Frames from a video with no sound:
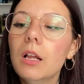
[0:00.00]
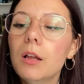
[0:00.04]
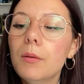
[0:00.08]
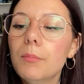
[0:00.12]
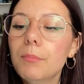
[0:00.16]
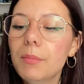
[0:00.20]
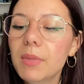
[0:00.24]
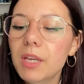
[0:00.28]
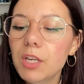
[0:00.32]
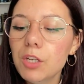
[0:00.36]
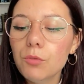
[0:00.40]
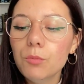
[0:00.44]

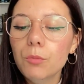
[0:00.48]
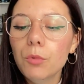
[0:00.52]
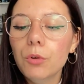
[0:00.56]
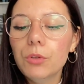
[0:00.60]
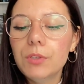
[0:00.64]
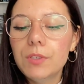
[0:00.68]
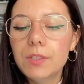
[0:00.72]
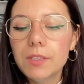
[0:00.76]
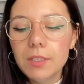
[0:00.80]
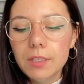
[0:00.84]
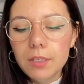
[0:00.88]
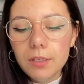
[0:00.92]
Mais je me
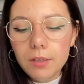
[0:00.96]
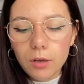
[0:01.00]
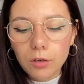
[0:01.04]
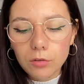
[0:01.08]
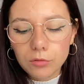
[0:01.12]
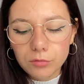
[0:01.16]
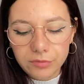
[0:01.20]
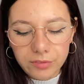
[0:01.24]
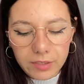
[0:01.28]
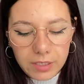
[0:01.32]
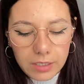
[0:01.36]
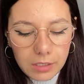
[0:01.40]
dis,
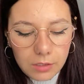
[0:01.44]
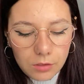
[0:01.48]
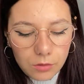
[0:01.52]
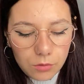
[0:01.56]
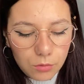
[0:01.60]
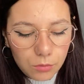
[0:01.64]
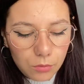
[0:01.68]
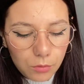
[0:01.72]
en fait,